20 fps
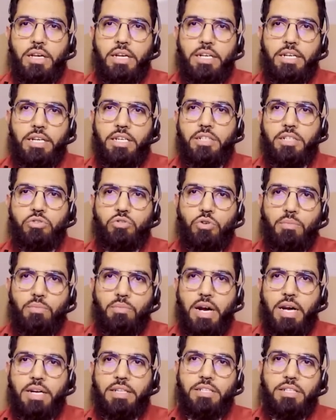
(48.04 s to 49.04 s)
इंडियंस को
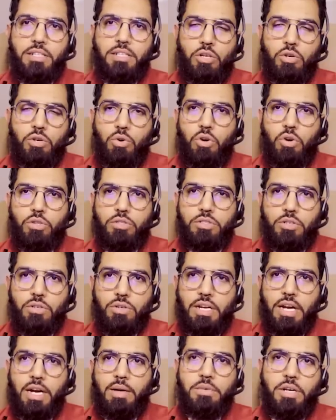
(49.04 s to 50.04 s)
मारते थे कोड़ों से और
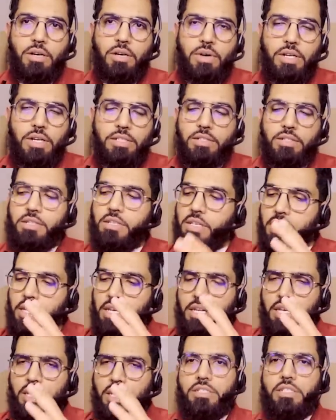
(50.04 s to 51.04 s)
काम करवाते थे
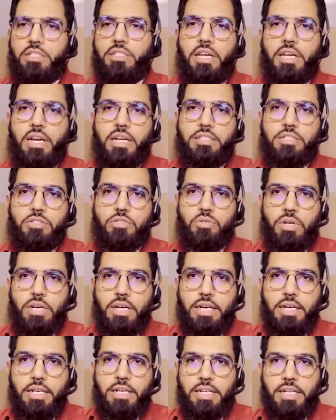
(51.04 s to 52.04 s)
इसी तरह से जो
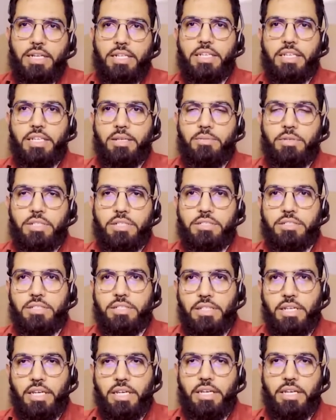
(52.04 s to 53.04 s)
है टर्की की भी
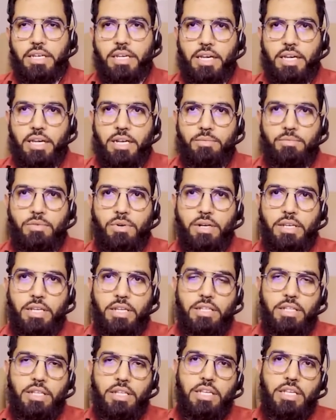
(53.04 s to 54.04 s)
हिस्ट्री यही है अरब वर्ल्ड के
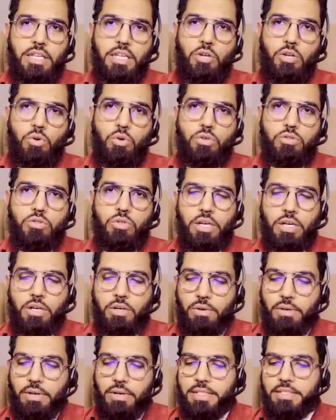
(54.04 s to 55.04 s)
अंदर कि ये लोग जो है
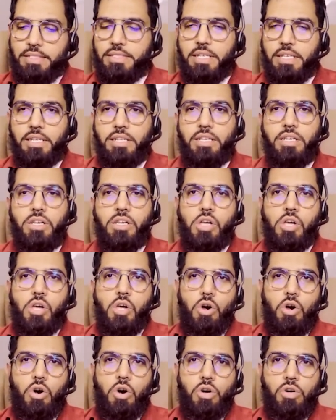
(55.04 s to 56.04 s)
कॉलोनाइज़ किए थे
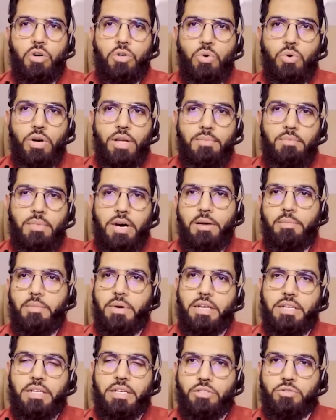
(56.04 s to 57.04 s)
और कोड़े मार
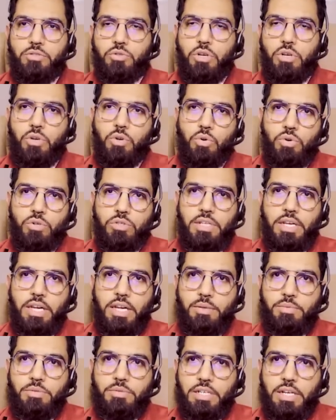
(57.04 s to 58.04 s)
मार कर जो है लोगों से
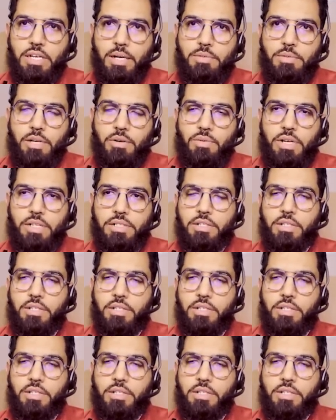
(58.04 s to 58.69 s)
अरब से काम करवा करवाते